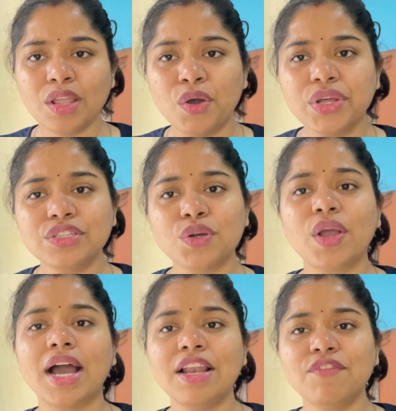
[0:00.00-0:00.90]
और जो
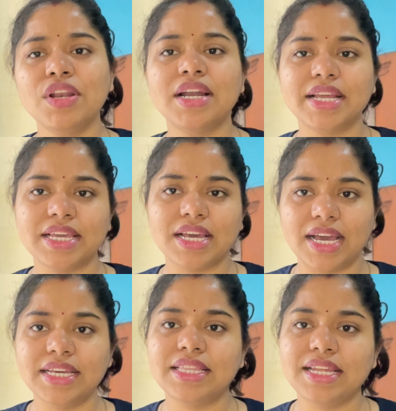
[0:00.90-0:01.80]
कल वो लड़की
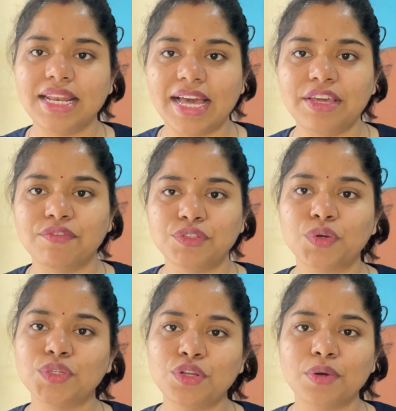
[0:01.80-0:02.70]
आई थी लाइव जो
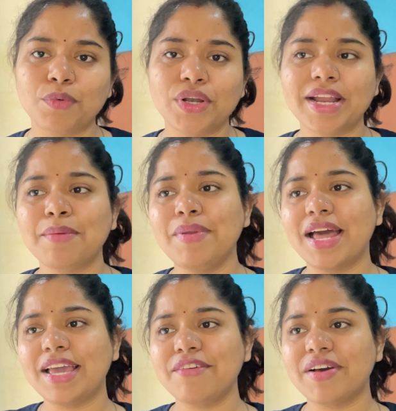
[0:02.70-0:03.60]
कुछ लोग बोल रहे हैं आप
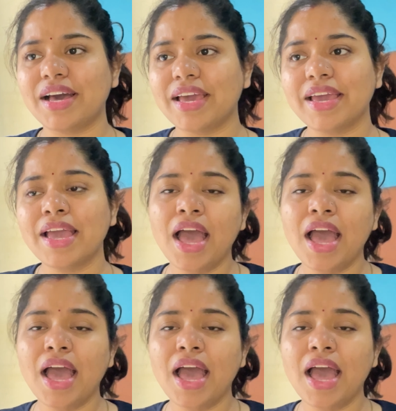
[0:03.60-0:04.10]
लाइव आए